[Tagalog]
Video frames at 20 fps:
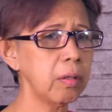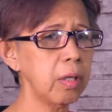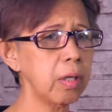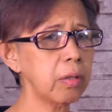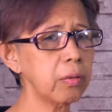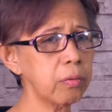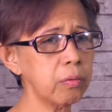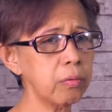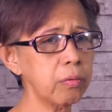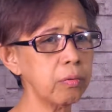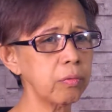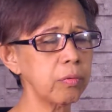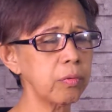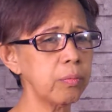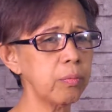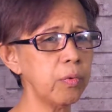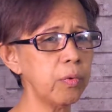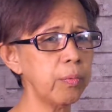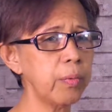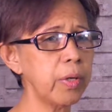Ito,
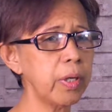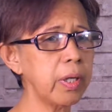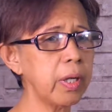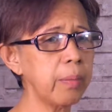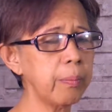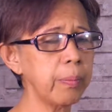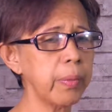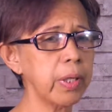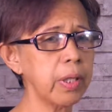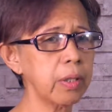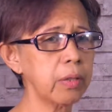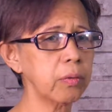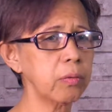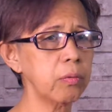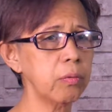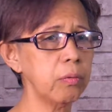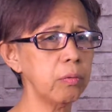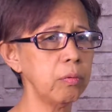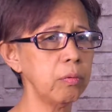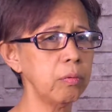sumobra na ang payat
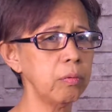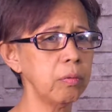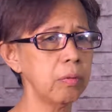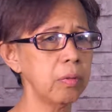ko.